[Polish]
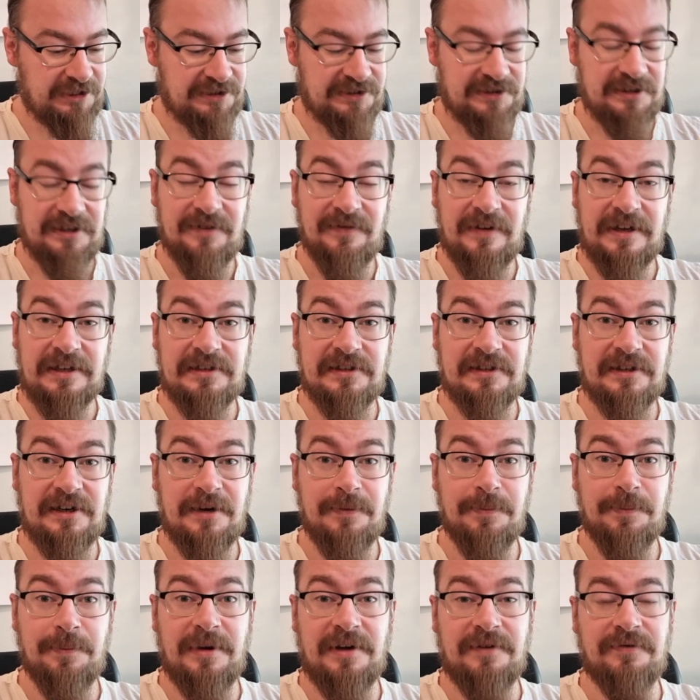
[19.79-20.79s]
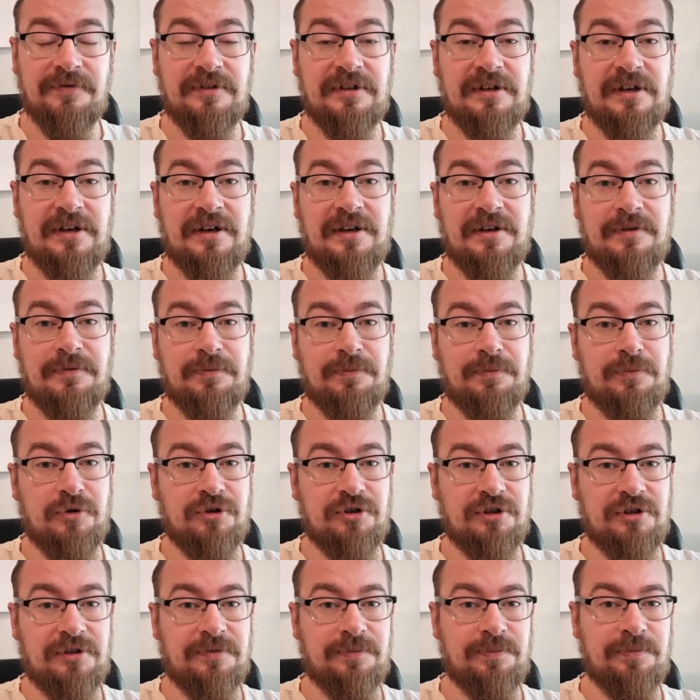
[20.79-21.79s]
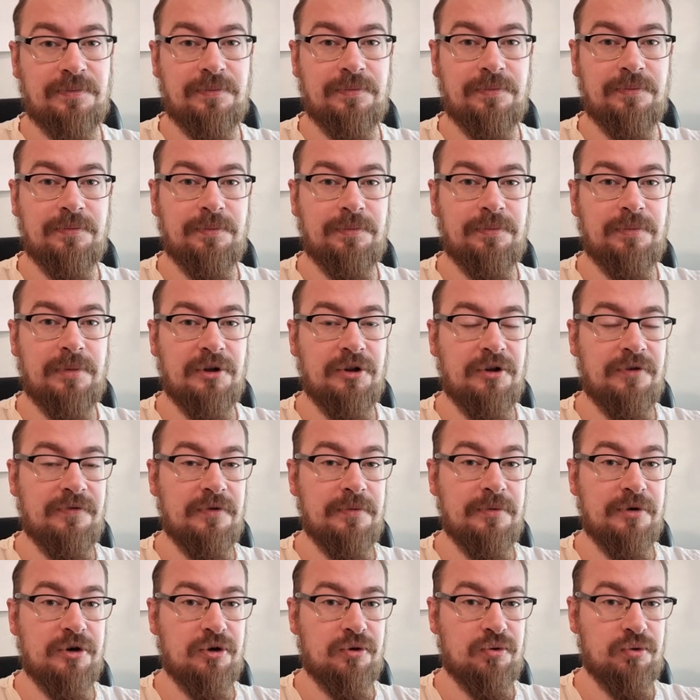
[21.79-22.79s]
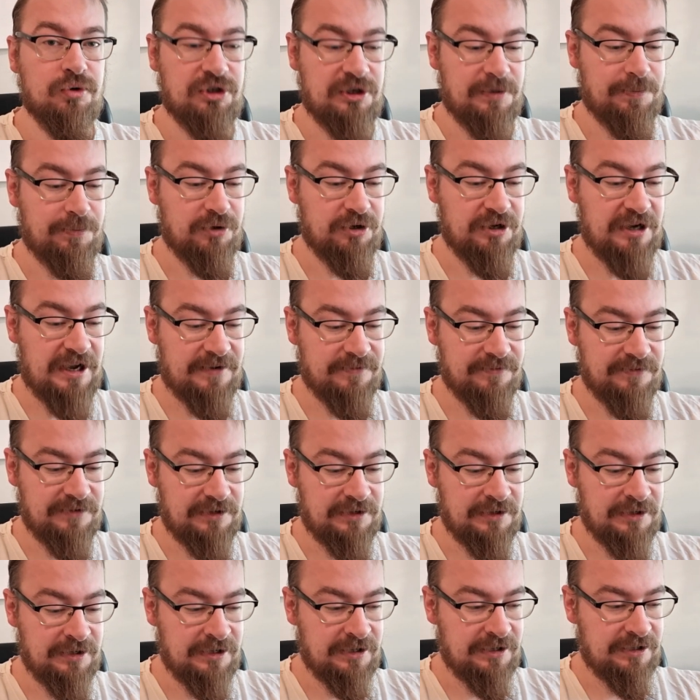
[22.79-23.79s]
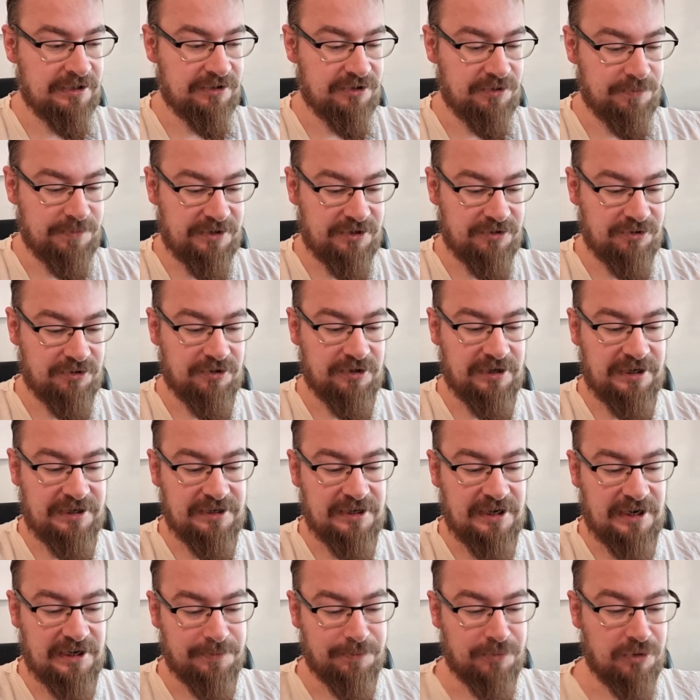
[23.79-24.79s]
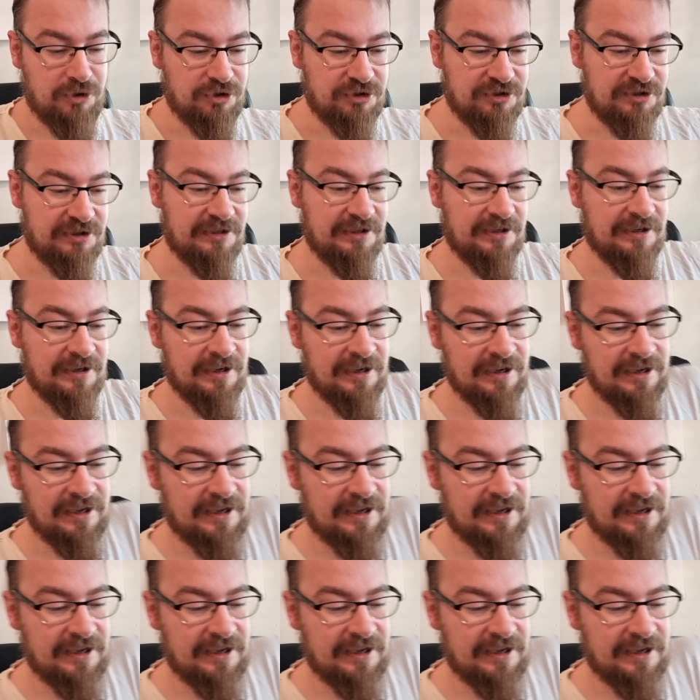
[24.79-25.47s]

Sylwestrem pewnie, może po nowym roku się pojawi dopiero kolejny unboxing.